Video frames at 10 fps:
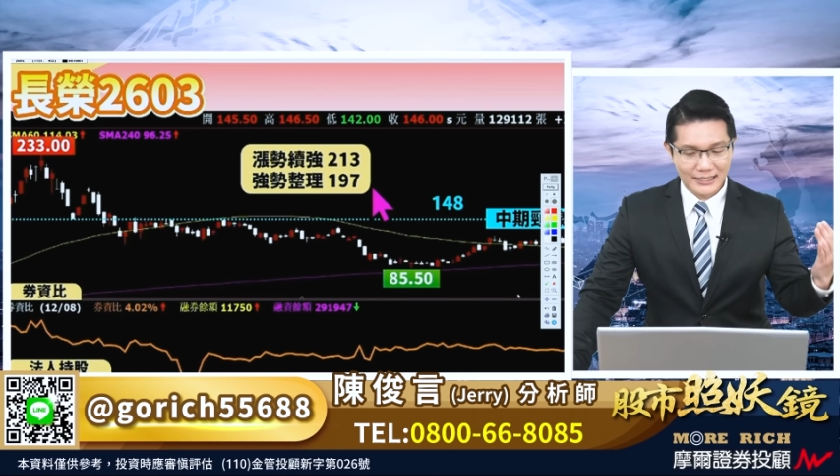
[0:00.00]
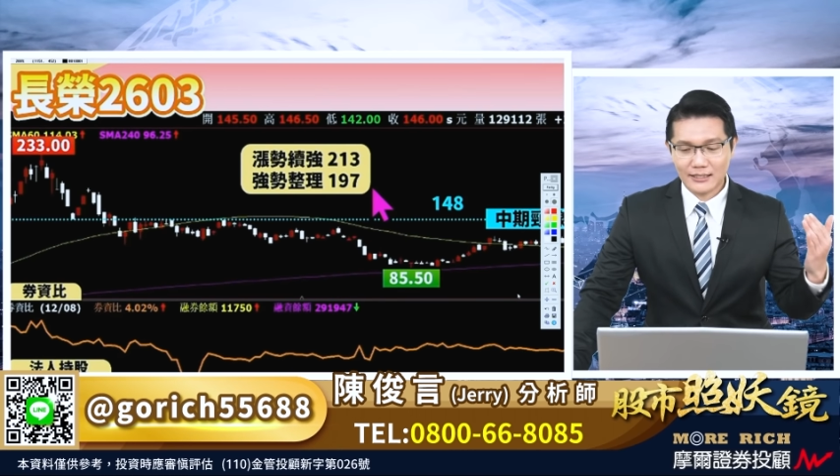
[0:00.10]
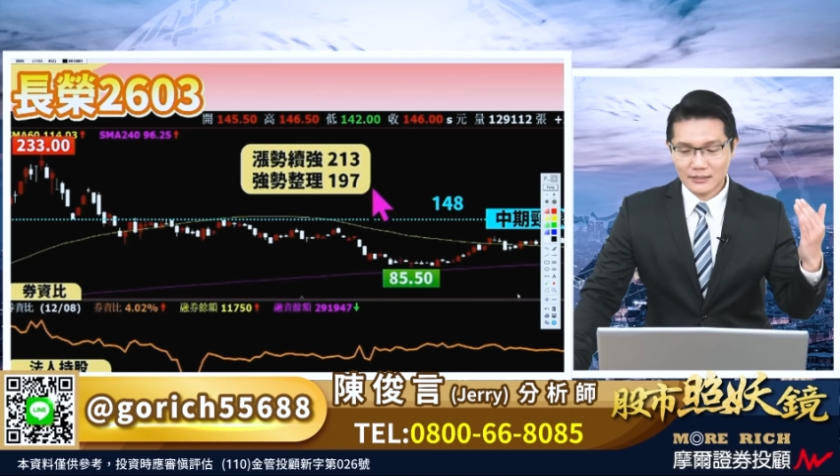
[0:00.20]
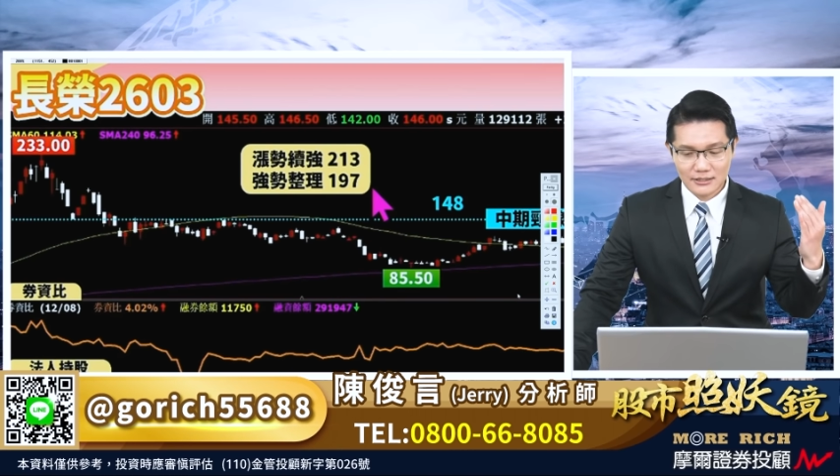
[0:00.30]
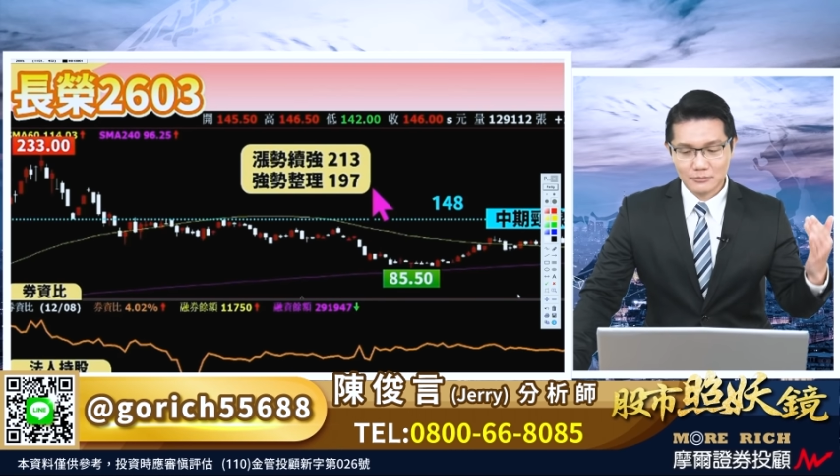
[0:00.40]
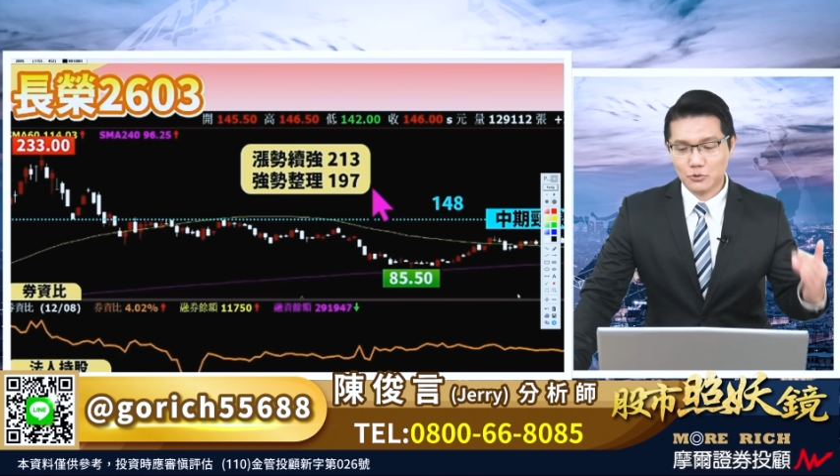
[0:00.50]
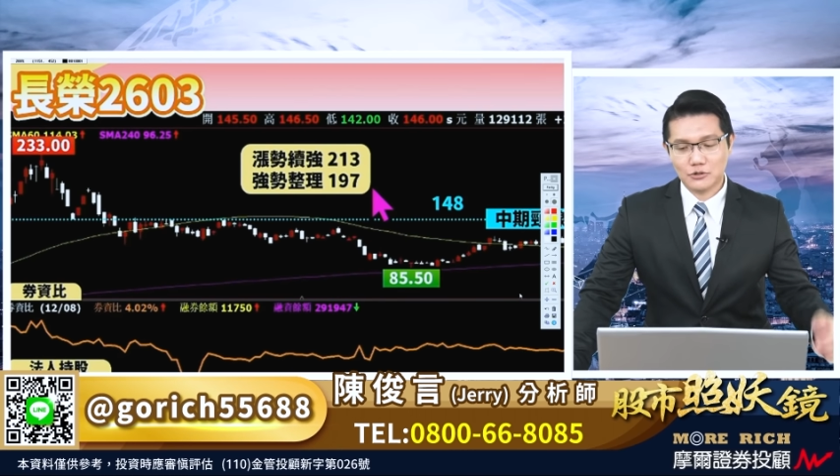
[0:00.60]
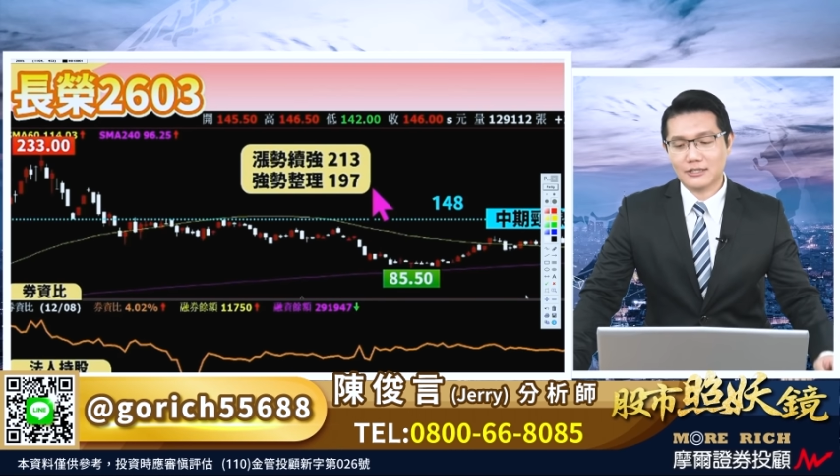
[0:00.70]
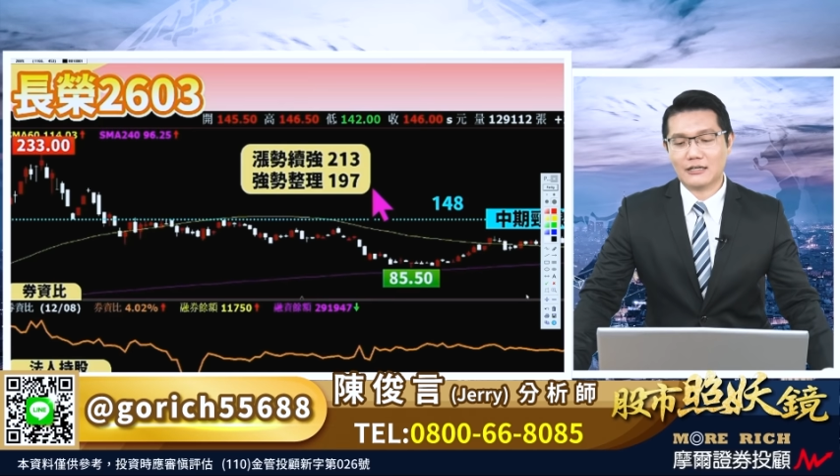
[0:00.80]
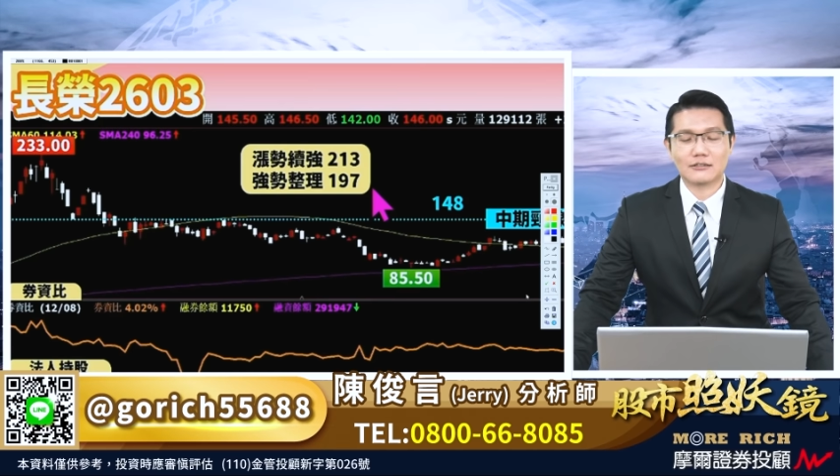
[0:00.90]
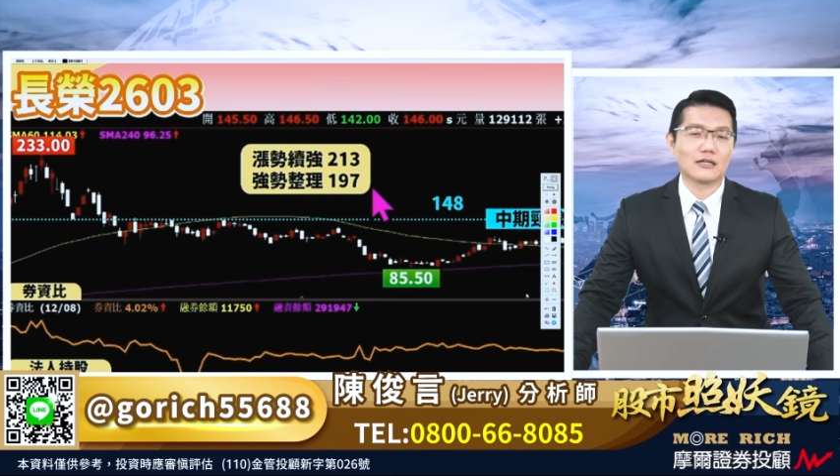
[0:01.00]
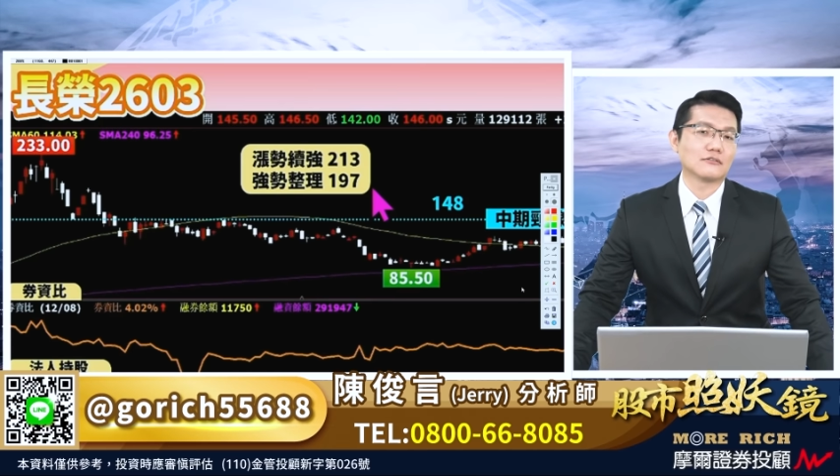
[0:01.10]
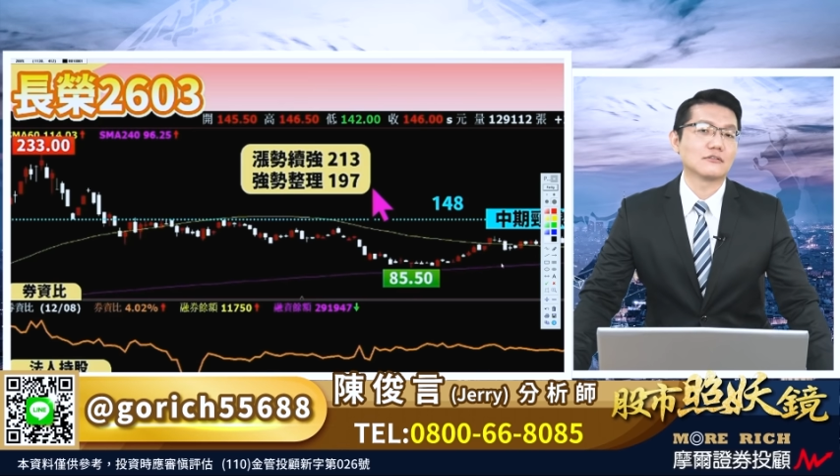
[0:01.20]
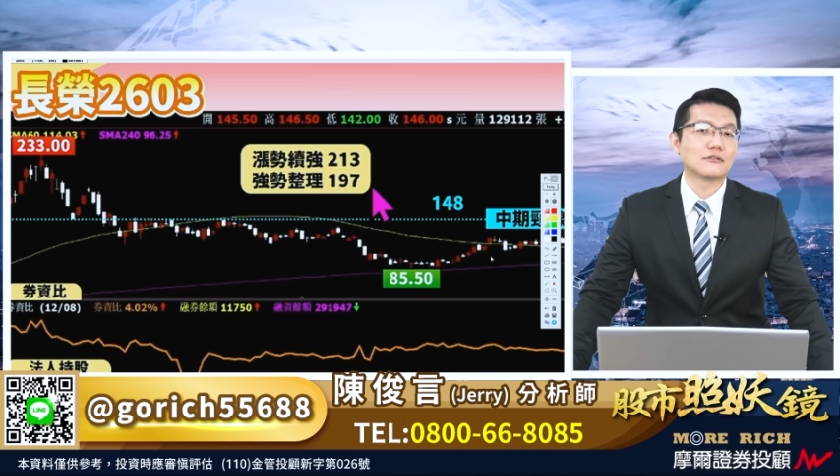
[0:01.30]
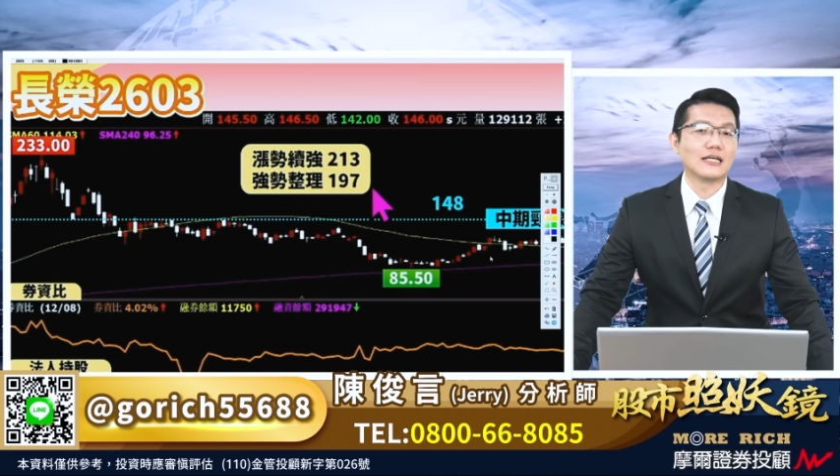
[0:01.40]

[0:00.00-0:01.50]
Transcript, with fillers: 天的节目我已经聊到，